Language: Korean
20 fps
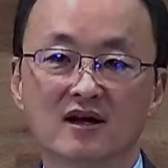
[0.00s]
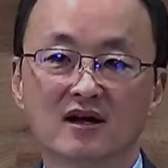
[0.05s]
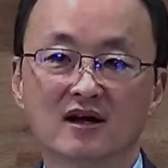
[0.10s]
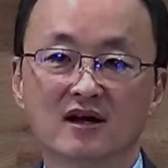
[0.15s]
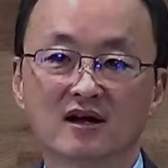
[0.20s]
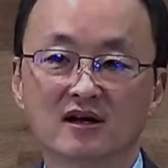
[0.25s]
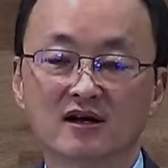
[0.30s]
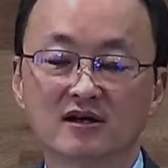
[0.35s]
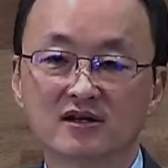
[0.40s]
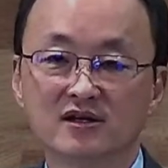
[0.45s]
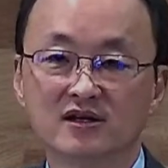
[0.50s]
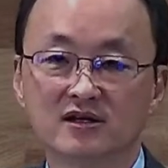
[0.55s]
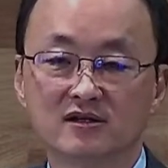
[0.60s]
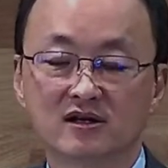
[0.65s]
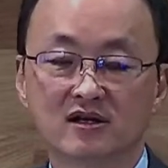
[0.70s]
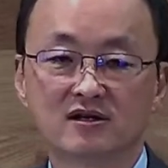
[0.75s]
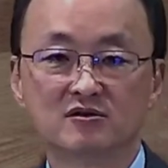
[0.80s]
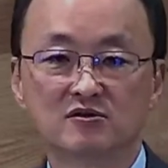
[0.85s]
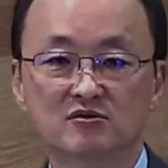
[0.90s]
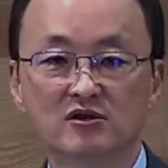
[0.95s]
어, 이,
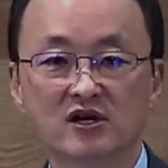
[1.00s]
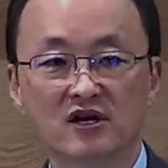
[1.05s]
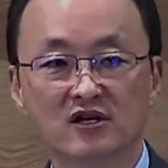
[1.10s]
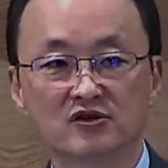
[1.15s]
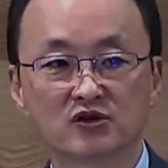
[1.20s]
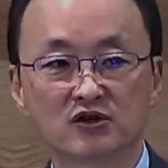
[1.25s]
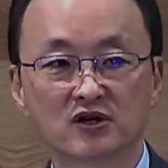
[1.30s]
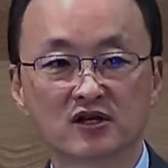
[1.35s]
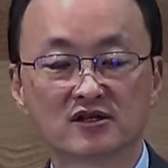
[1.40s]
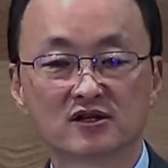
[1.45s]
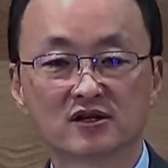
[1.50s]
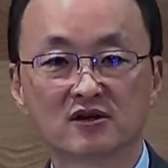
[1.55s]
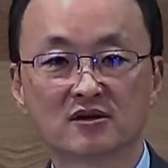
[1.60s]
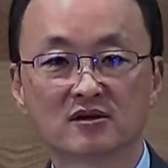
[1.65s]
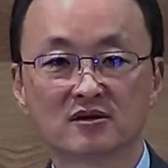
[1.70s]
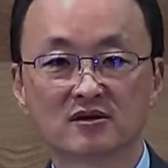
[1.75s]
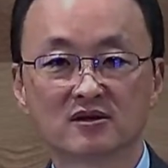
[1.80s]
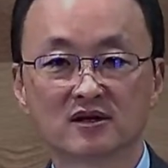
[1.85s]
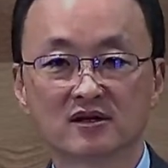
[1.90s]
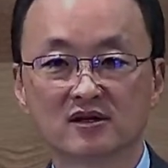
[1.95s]
그 우리
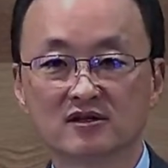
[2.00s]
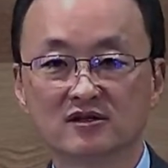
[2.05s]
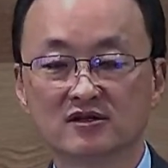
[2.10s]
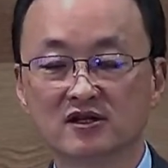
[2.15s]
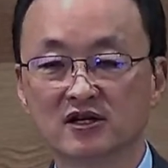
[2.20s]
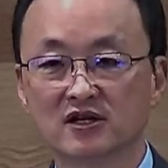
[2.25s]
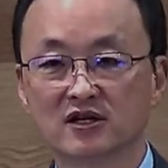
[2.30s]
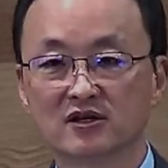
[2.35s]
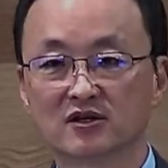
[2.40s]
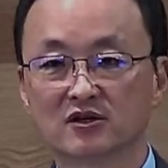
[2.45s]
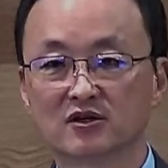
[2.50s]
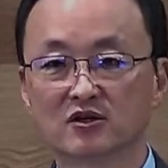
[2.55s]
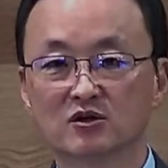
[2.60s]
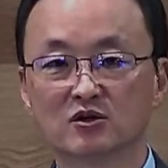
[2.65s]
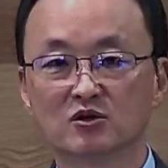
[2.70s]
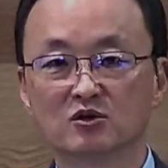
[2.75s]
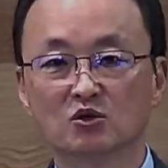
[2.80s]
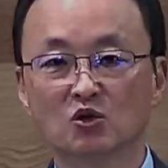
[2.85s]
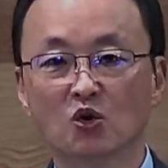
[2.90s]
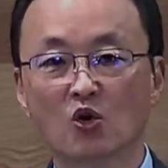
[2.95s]
예수께서 이제
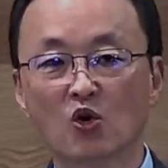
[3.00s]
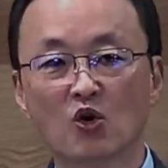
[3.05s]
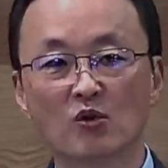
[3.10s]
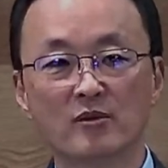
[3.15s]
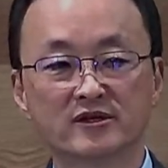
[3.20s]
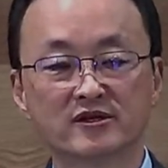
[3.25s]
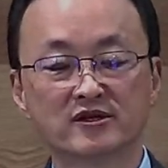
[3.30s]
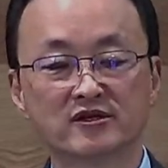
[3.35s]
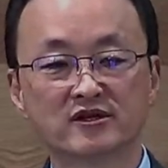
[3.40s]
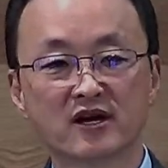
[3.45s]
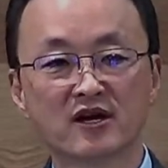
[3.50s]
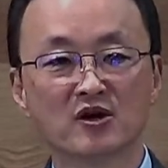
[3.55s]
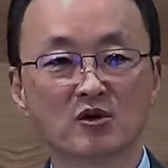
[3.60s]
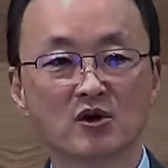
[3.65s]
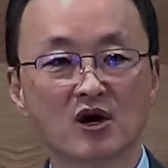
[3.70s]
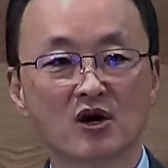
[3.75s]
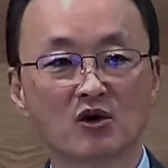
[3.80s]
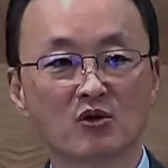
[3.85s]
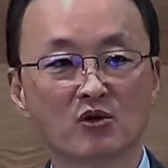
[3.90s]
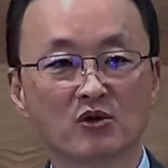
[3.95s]
그 농업에서
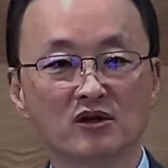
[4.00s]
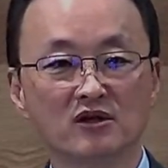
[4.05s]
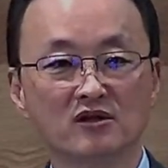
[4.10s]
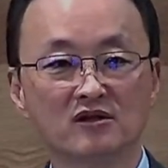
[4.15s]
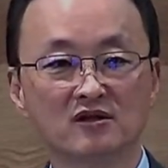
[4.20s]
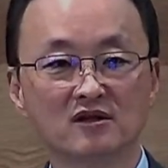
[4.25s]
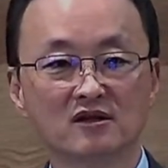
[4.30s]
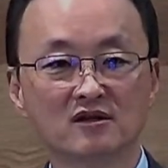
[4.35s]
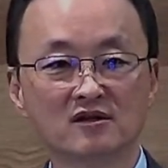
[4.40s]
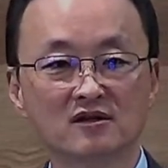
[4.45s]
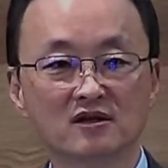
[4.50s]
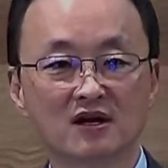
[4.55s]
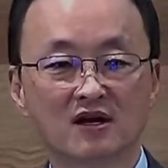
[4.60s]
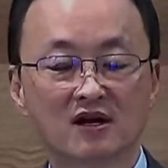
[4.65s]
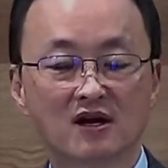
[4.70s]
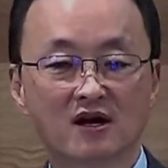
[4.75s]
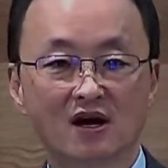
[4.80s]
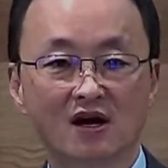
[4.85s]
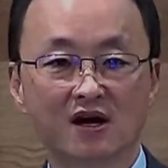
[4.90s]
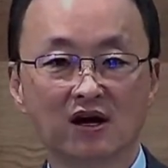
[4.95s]
사용하고 있는
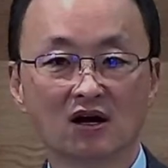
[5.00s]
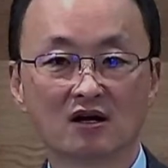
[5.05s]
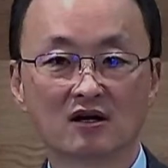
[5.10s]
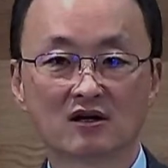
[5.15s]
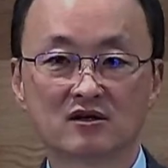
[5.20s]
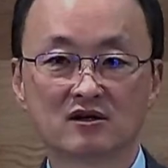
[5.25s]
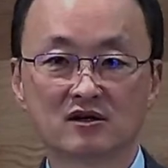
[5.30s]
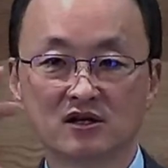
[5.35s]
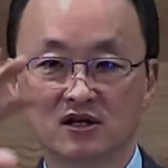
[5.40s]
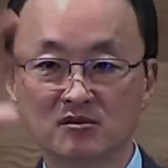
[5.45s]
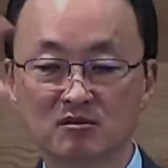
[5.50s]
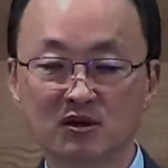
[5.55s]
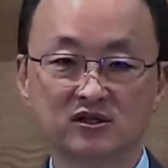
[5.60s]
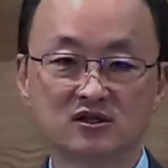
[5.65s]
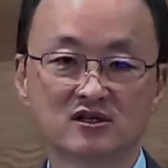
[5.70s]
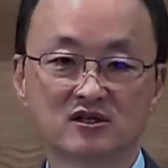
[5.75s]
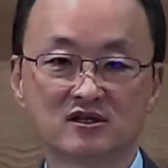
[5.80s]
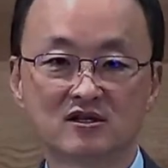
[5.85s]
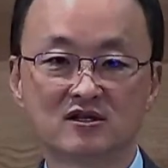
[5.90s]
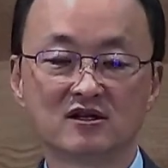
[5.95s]
어, 그
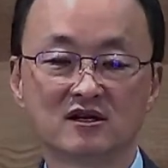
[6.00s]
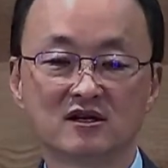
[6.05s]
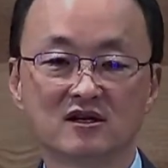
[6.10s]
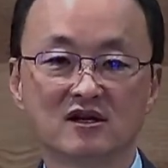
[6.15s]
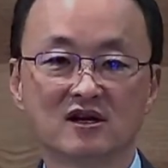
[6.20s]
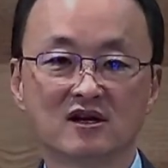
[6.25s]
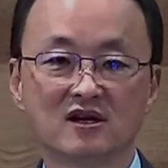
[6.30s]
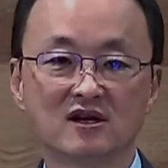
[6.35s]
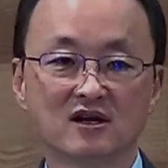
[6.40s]
이미지를